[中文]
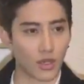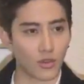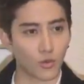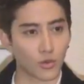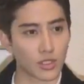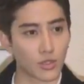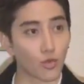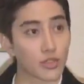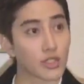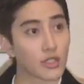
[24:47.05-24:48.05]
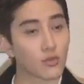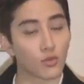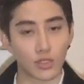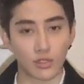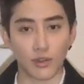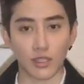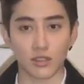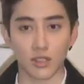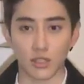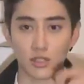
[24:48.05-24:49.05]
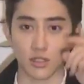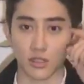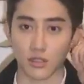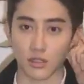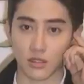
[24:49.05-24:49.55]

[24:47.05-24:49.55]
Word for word: 还有吴昕，吴昕，吴昕，发戏也是，吴昕